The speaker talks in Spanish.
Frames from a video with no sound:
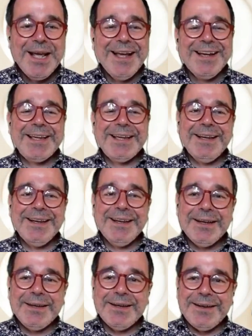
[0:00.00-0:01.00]
que
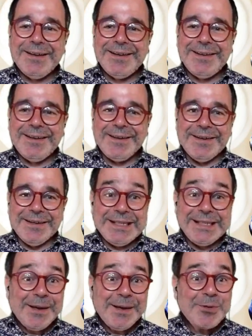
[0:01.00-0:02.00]
eh,
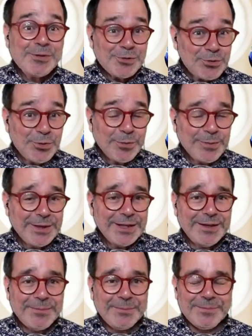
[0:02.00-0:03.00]
tiene por costumbre
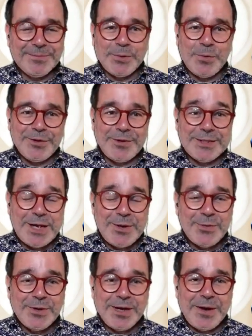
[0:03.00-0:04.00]
mm, cuando
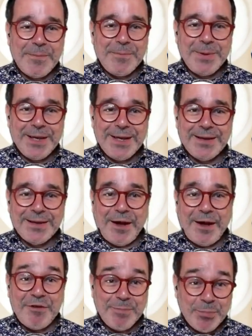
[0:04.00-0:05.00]
desayuna ver
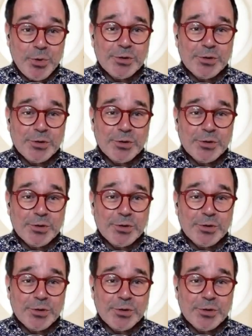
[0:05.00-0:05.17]
Café Pulse,